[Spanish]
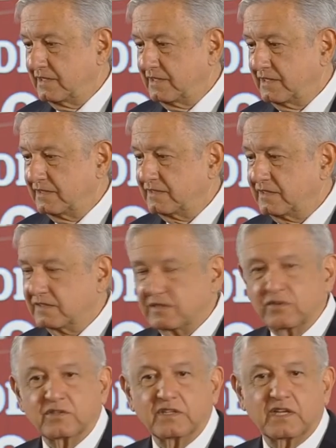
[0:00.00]
es
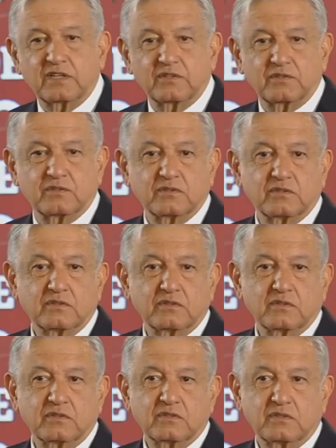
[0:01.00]
extraordinario.
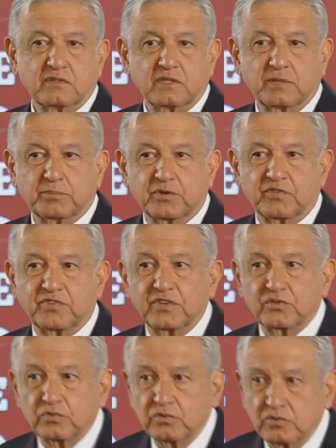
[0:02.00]
Le
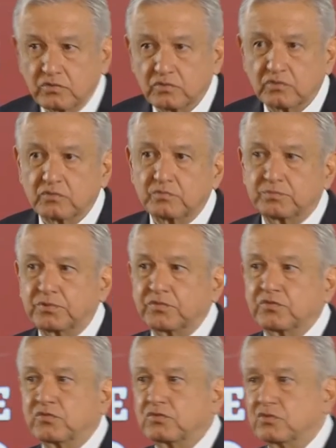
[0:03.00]
profeso un
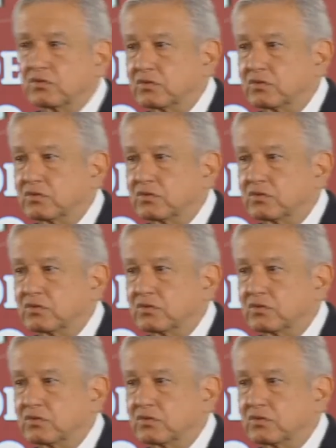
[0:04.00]
profundo